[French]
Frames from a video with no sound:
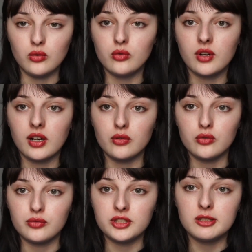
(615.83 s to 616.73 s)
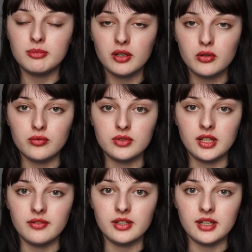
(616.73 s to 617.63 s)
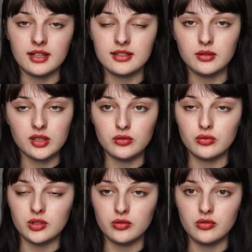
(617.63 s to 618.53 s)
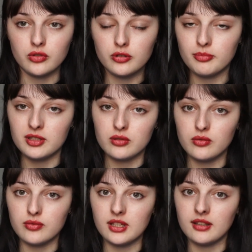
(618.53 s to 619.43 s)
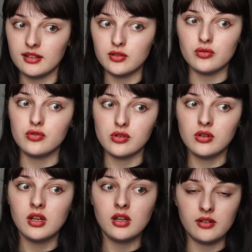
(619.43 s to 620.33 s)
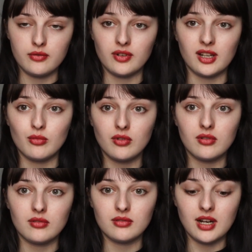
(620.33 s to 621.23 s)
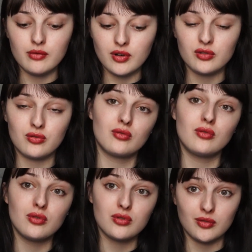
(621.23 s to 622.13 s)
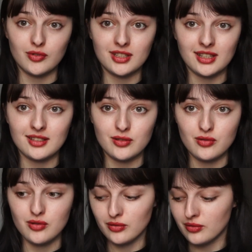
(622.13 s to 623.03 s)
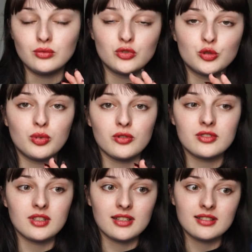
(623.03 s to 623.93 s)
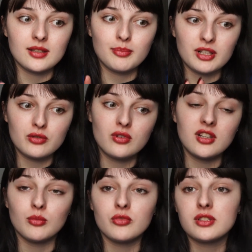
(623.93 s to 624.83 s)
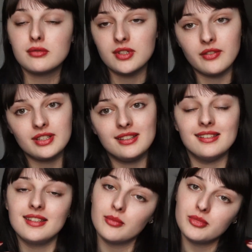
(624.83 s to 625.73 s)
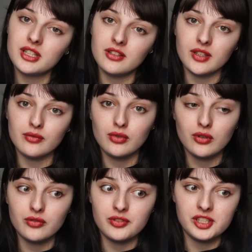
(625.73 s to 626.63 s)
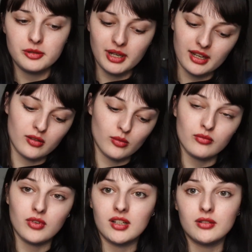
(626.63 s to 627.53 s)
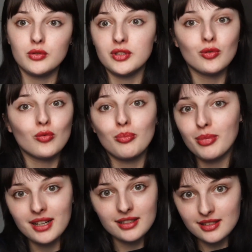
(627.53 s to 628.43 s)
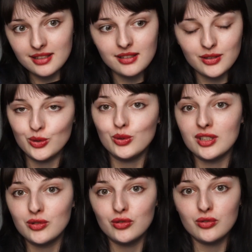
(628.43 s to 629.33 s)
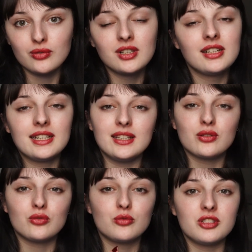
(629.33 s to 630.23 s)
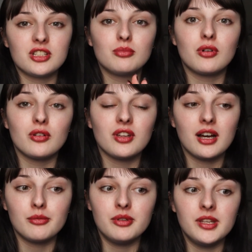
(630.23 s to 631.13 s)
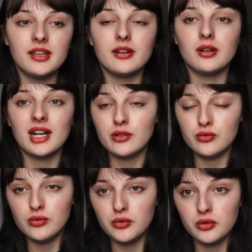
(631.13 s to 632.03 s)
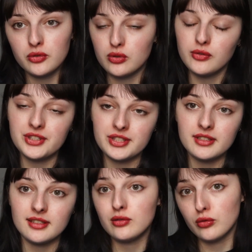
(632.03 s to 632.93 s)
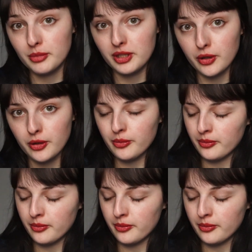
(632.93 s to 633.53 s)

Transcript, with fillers: Donc voilà, ne vous dites pas que vous avez accès aux réductions étudiantes parce que vous êtes un étudiant. Il Faut vraiment avoir ce logo sur votre carte étudiante. Donc je pense à ça particulièrement si vous avez des amis qui viennent vous rendre visite par exemple. Voilà, eux ils n'auront pas accès euh, aux réductions et ils seront obligés de prendre un billet euh, adulte, sauf s'ils sont mineurs.